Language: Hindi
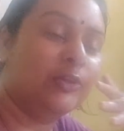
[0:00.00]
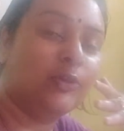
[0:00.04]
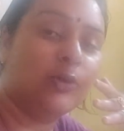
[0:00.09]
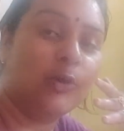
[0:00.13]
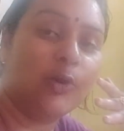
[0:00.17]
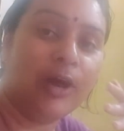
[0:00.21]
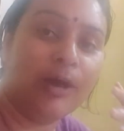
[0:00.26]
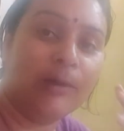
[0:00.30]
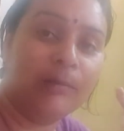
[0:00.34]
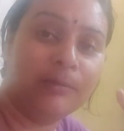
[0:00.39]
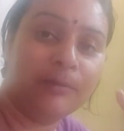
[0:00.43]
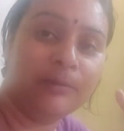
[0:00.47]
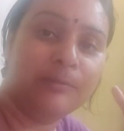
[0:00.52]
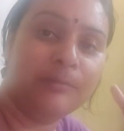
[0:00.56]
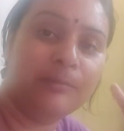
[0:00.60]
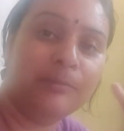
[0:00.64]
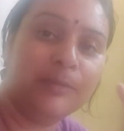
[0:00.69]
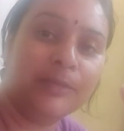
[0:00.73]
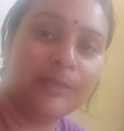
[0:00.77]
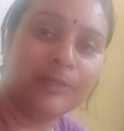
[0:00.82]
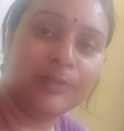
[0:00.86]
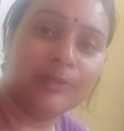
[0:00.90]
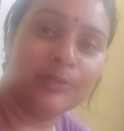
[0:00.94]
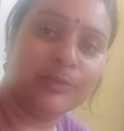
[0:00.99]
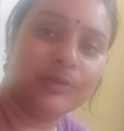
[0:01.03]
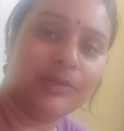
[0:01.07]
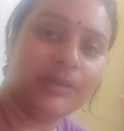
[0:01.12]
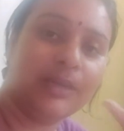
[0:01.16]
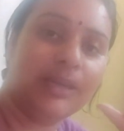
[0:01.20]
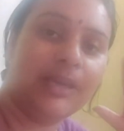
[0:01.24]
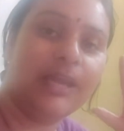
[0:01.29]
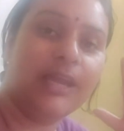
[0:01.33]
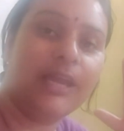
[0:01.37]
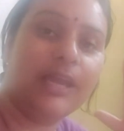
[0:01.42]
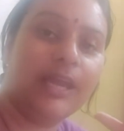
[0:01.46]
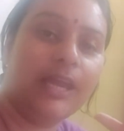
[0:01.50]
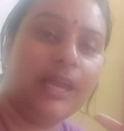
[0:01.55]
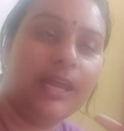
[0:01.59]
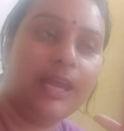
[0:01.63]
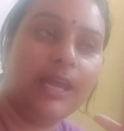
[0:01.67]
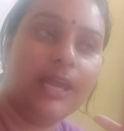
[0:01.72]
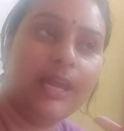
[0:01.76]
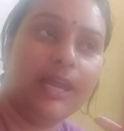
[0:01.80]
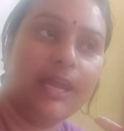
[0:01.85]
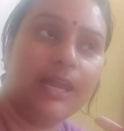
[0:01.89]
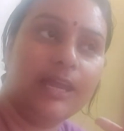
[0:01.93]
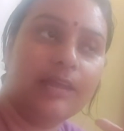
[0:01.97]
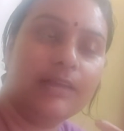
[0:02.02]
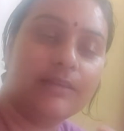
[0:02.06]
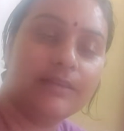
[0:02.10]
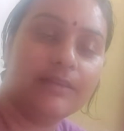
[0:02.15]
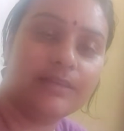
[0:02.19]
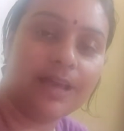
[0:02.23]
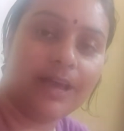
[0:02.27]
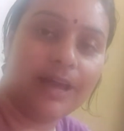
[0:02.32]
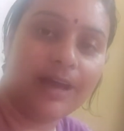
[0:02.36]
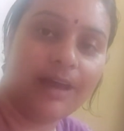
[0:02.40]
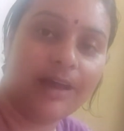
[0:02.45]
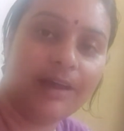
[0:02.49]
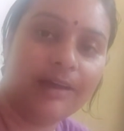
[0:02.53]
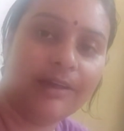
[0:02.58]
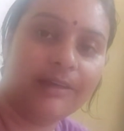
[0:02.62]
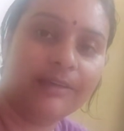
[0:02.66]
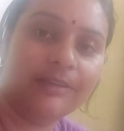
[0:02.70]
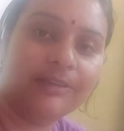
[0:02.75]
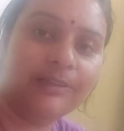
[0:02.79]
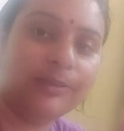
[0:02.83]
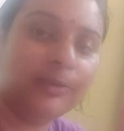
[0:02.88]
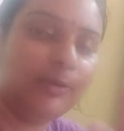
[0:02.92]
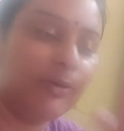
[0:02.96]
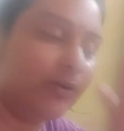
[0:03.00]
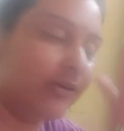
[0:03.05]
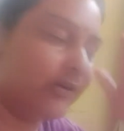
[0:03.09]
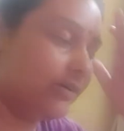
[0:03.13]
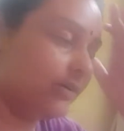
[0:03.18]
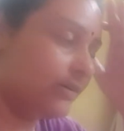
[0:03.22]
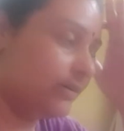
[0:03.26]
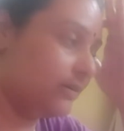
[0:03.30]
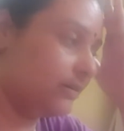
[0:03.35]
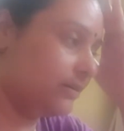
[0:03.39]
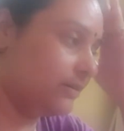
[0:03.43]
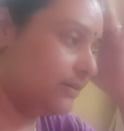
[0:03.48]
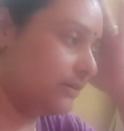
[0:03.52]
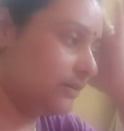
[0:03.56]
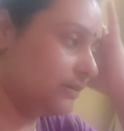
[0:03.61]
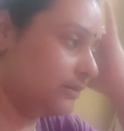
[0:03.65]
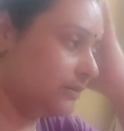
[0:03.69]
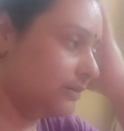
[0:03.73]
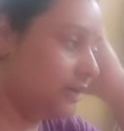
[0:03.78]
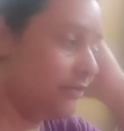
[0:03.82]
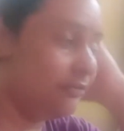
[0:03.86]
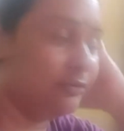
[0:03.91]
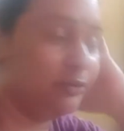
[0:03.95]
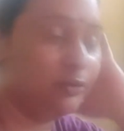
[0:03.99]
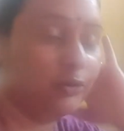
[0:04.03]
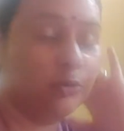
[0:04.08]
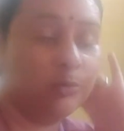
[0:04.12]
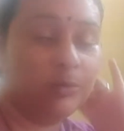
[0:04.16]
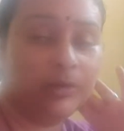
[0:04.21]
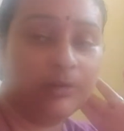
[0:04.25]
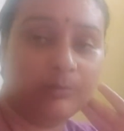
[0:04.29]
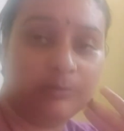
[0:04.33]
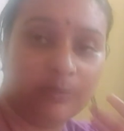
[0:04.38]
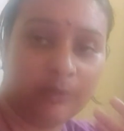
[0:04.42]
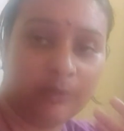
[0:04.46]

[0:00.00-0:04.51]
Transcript: तो अभी बज चुके हैं सात और काफ़ी दिनों बाद